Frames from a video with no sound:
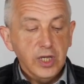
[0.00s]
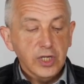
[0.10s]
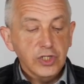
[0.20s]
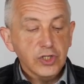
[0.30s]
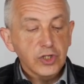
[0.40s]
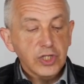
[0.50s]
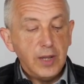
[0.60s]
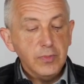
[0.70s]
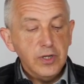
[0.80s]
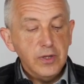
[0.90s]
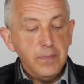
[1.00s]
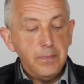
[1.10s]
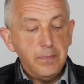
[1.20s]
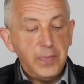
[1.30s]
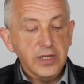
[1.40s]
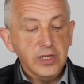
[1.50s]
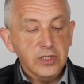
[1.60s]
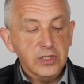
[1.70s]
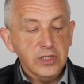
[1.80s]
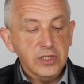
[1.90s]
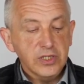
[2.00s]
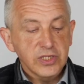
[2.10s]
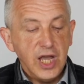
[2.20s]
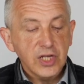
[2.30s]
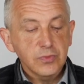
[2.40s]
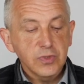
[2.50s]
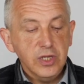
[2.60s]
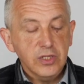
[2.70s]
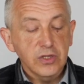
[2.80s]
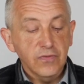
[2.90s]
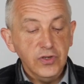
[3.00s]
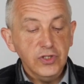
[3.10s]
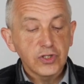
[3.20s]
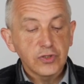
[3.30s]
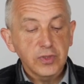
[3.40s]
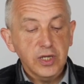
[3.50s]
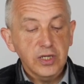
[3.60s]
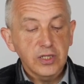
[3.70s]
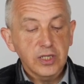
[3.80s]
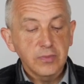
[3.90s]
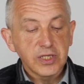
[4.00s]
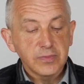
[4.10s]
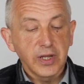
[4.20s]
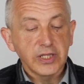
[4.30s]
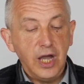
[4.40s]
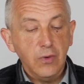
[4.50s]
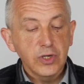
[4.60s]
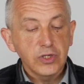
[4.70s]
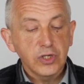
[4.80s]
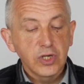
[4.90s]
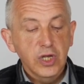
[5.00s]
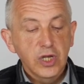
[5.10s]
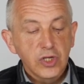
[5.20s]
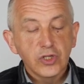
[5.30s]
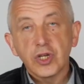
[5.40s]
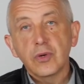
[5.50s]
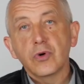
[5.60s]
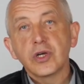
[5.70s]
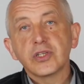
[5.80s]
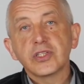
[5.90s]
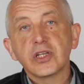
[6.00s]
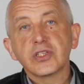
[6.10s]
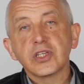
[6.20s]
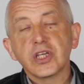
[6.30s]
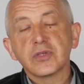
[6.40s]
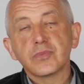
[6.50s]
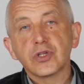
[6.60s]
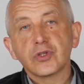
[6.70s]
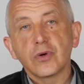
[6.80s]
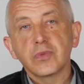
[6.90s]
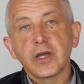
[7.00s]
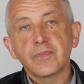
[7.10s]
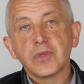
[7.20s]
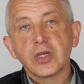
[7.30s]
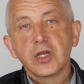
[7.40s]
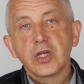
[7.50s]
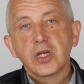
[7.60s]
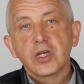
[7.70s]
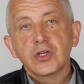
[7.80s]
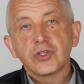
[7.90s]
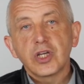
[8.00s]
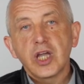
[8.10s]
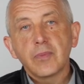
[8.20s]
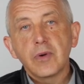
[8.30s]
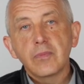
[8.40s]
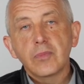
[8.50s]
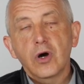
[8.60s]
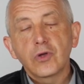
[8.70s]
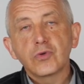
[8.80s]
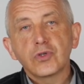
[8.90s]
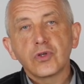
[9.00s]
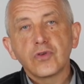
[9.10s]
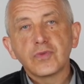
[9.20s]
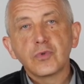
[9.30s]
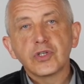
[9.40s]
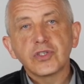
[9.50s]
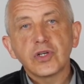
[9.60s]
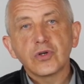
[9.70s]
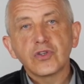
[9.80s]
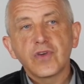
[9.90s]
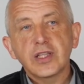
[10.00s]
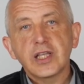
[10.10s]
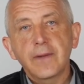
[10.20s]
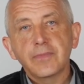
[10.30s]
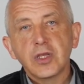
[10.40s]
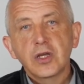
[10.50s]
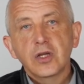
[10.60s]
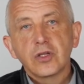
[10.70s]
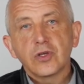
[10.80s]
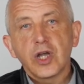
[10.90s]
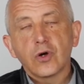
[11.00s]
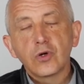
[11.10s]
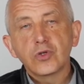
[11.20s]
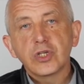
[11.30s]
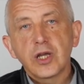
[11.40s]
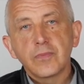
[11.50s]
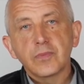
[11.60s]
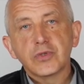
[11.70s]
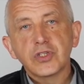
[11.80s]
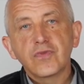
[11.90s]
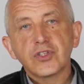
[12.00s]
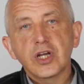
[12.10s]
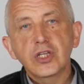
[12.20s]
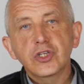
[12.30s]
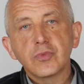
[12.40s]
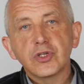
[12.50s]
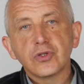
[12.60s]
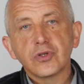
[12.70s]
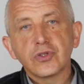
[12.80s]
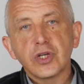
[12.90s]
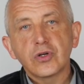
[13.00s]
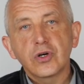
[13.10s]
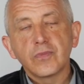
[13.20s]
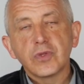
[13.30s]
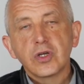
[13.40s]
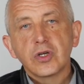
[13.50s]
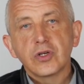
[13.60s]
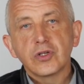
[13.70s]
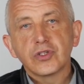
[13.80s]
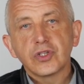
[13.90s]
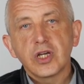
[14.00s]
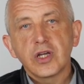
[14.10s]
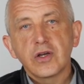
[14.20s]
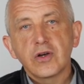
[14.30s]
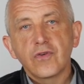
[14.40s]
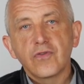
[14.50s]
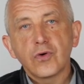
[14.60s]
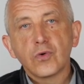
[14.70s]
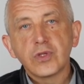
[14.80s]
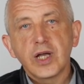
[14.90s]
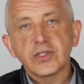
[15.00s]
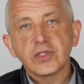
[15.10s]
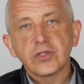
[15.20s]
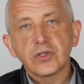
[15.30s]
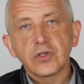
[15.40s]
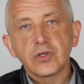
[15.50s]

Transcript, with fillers: gdzie czytamy: Panie, Ty znasz mnie, Ty widzisz mnie, Ty mnie zbadałeś, że moje serce jest przy Tobie. Że jakbym odniósł to do współczesnego świata, to jako ludzie przyzwyczailiśmy się do tego, że wokół nas